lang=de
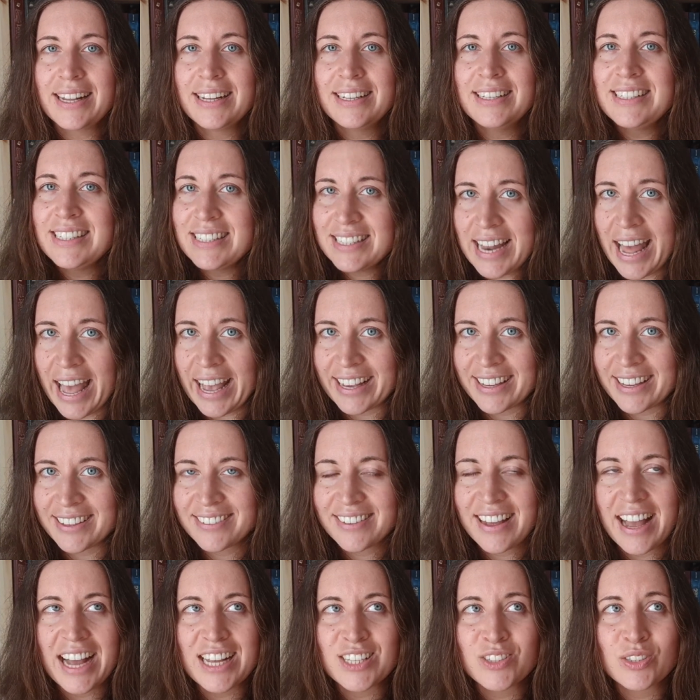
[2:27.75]
ein Snack.
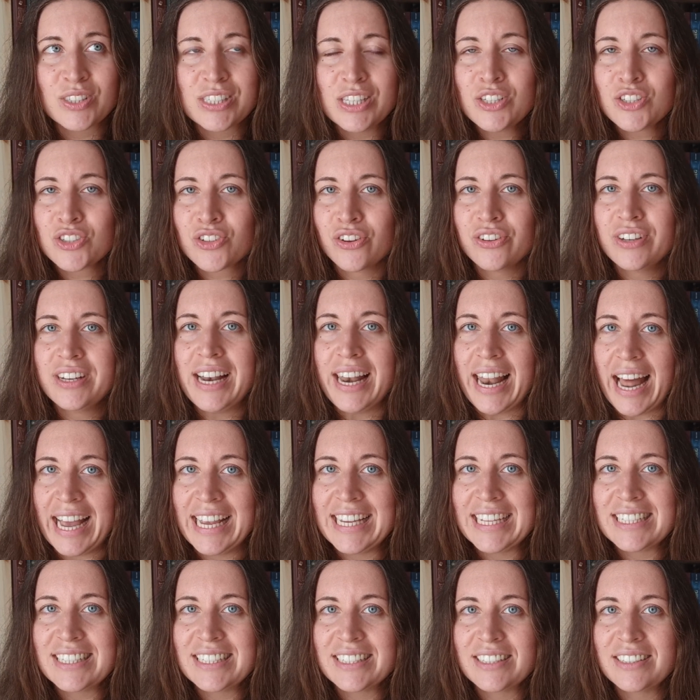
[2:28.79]
Also es ist schon eine
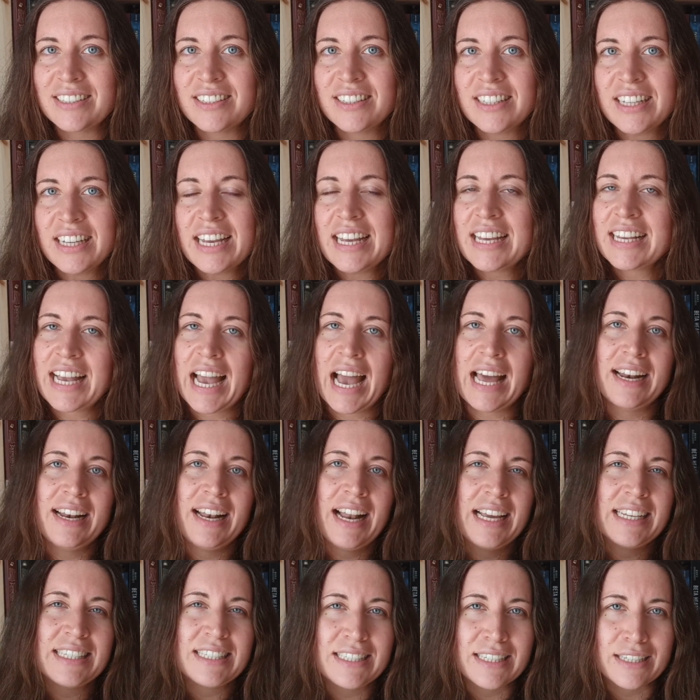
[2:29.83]
leichtere, keine
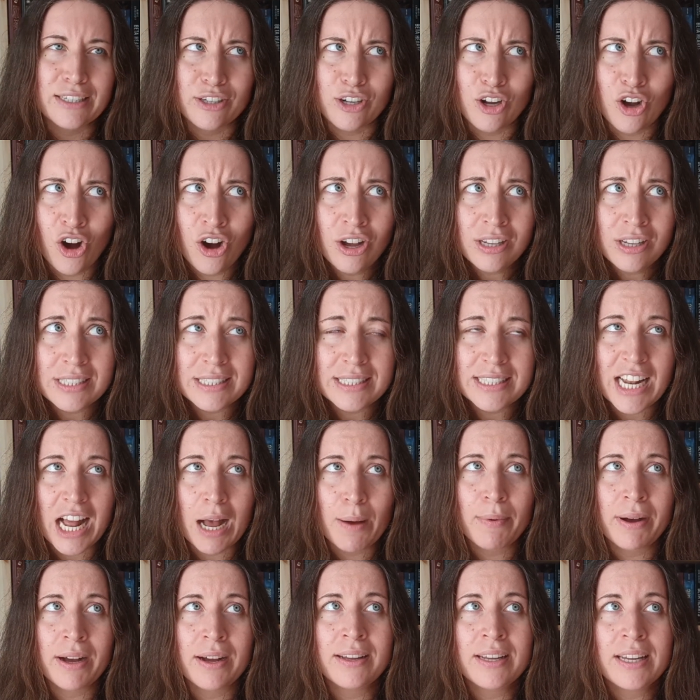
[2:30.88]
leichtere Kost,
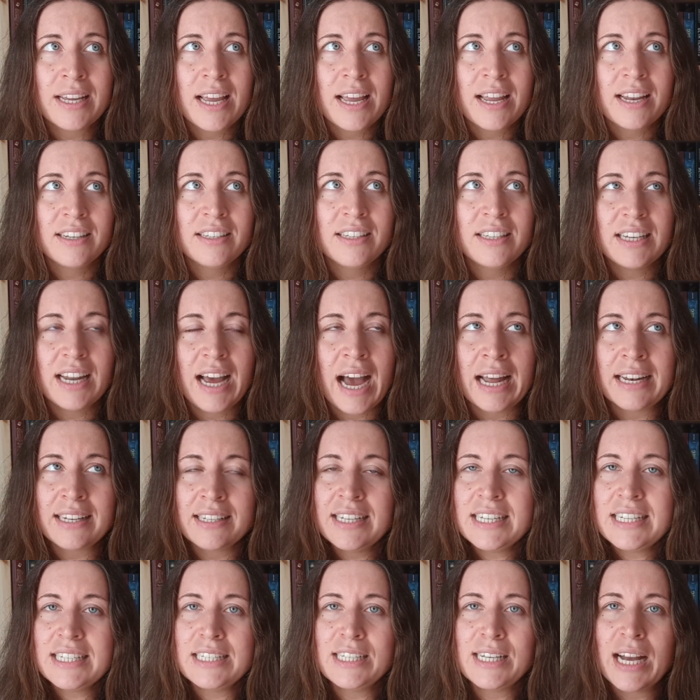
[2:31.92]
aber hat
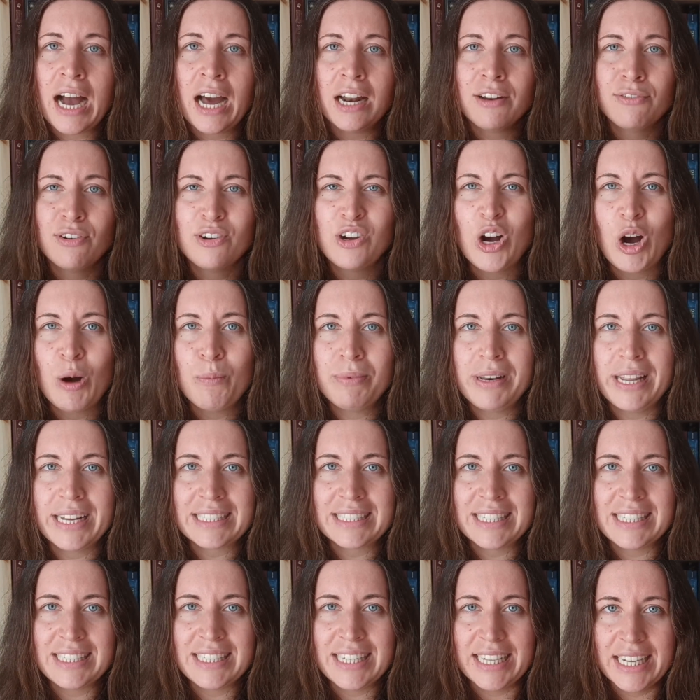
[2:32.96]
nicht die Art von
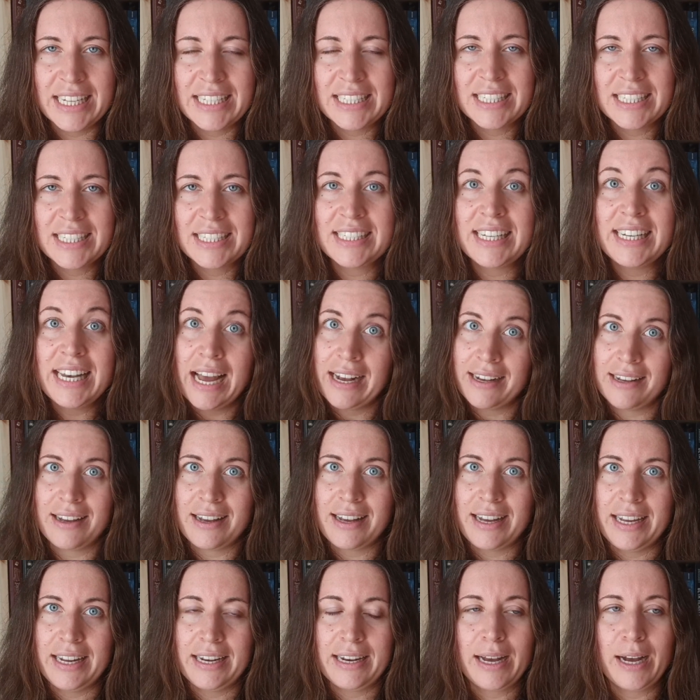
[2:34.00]
Komplexität, die lange
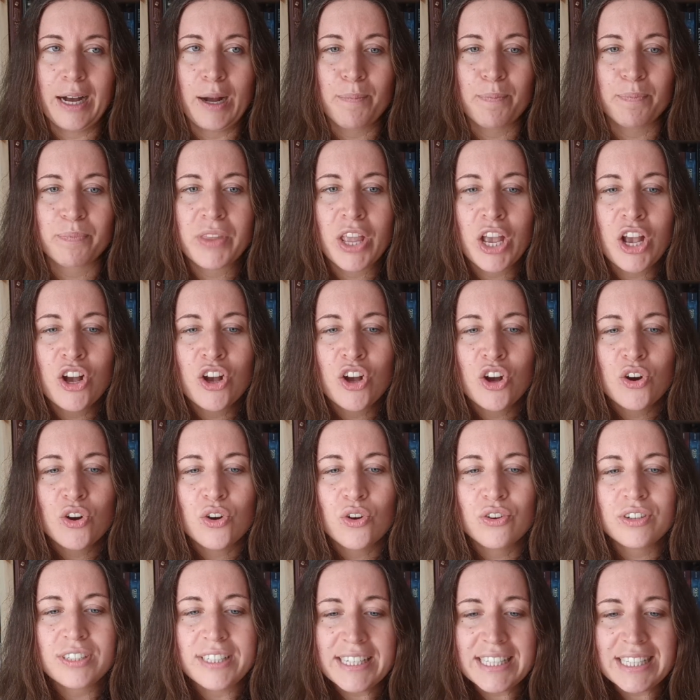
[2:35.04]
Reihen haben.
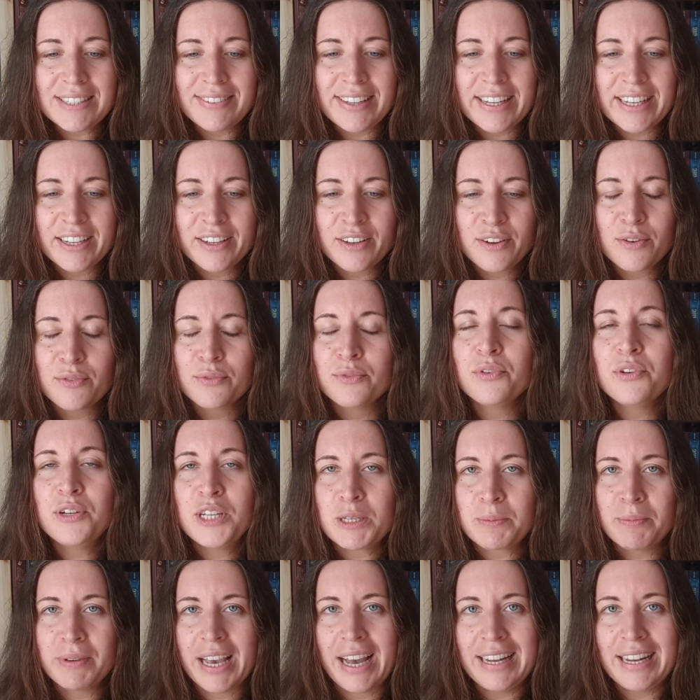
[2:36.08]
Und deswegen würde
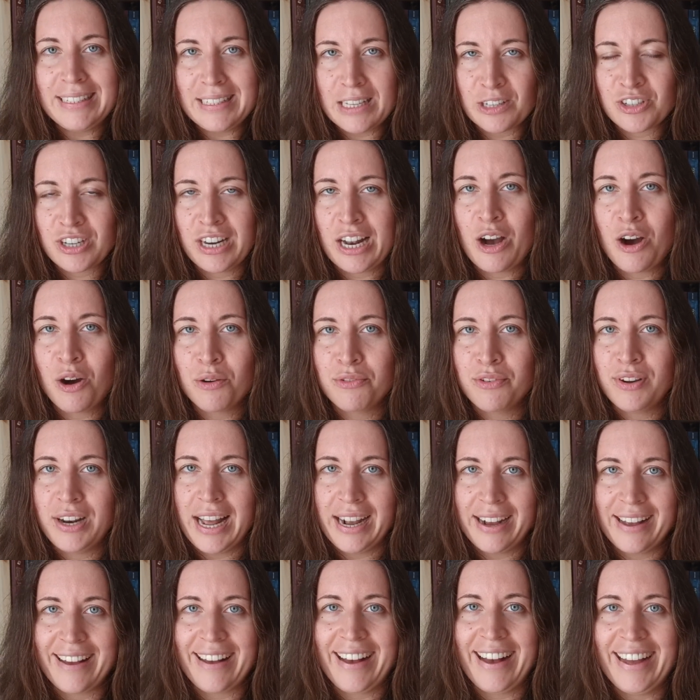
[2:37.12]
ich mich an dieser Stelle auch für
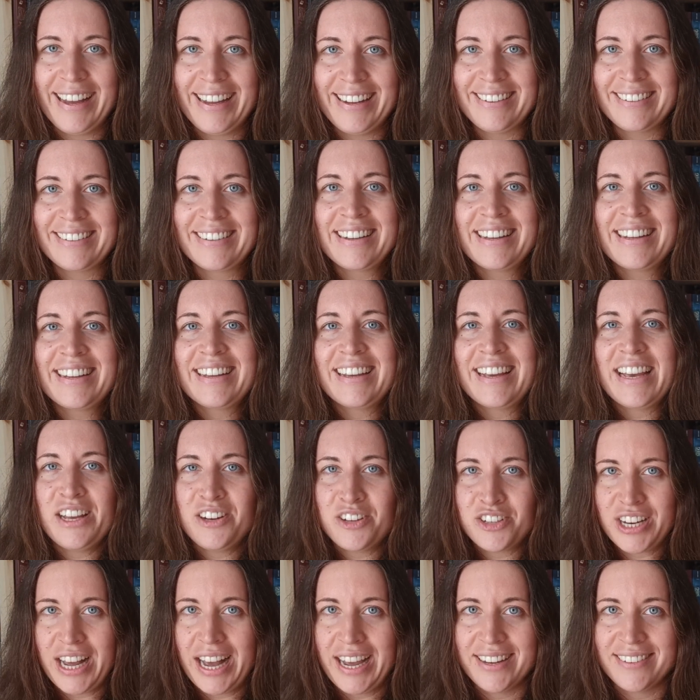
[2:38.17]
lange Reihen
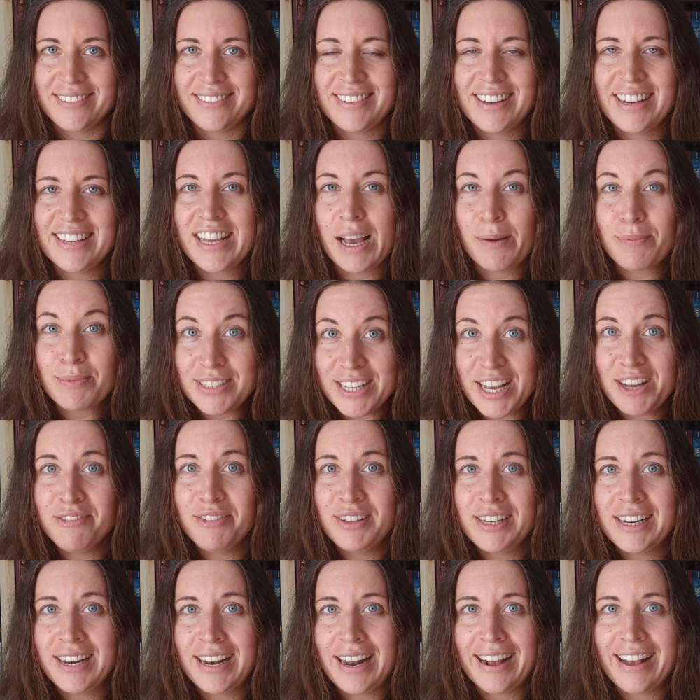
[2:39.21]
entscheiden. Ich habe sehr
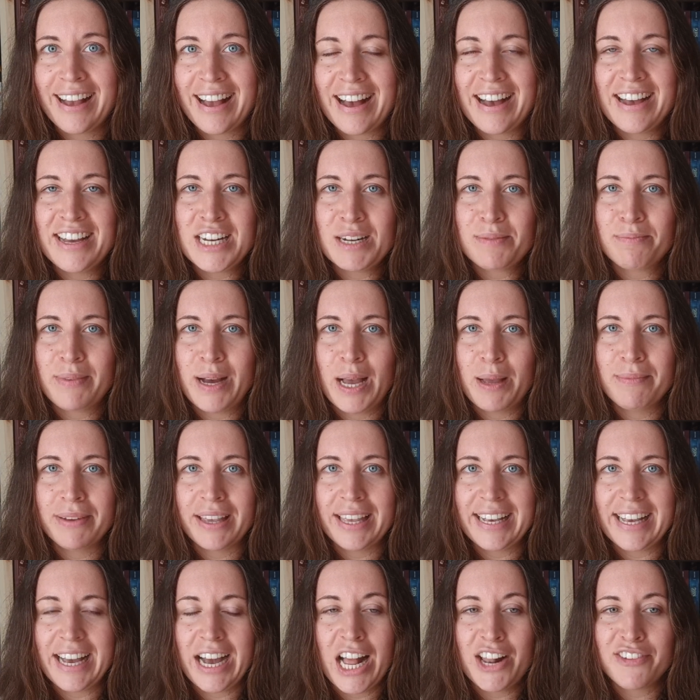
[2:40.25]
viele lange Reihen in meinem
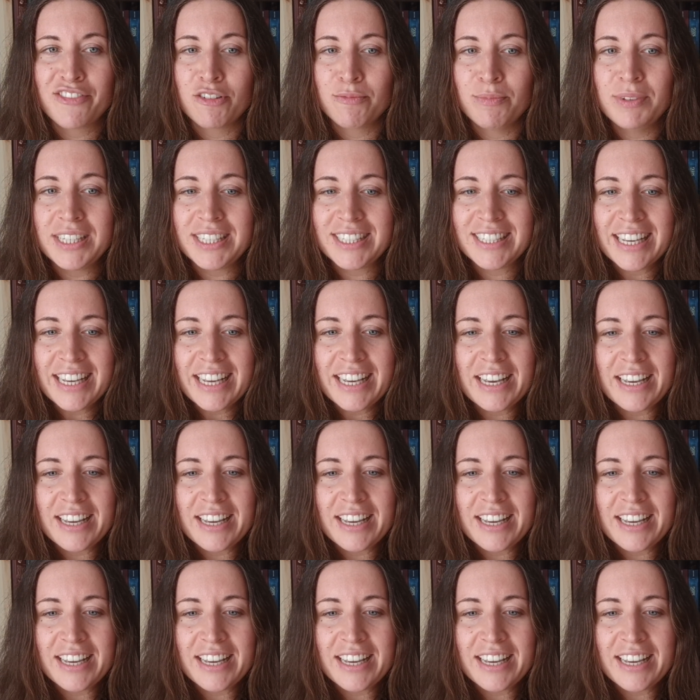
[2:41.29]
Regal. Für mich,